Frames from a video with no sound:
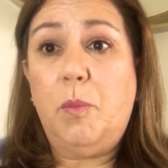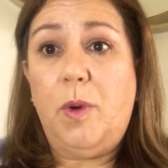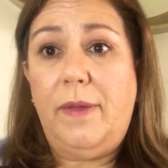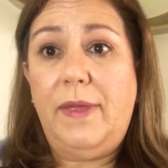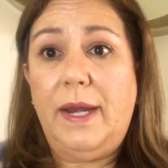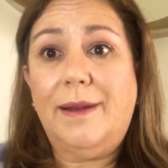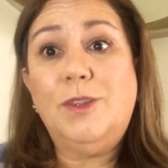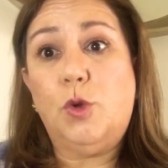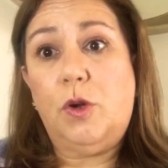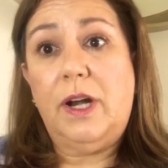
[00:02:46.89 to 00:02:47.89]
puede
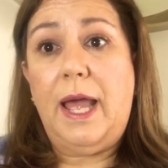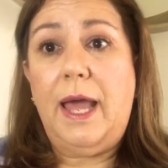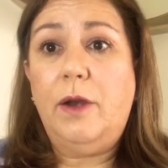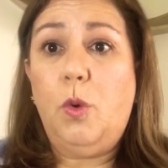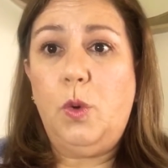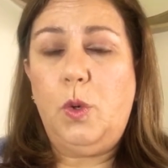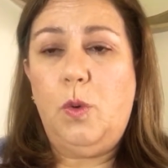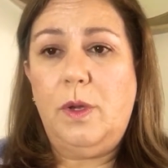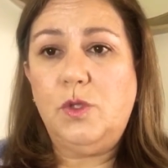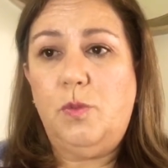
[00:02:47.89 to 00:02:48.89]
retornar o
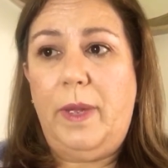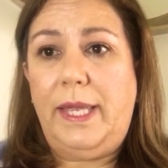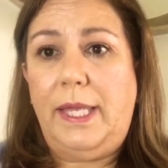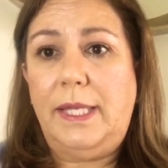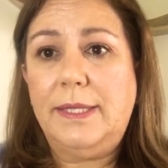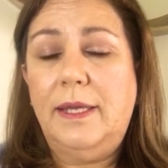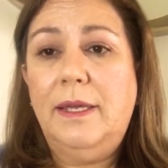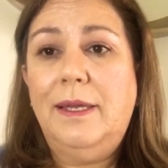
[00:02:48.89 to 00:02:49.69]
no a su país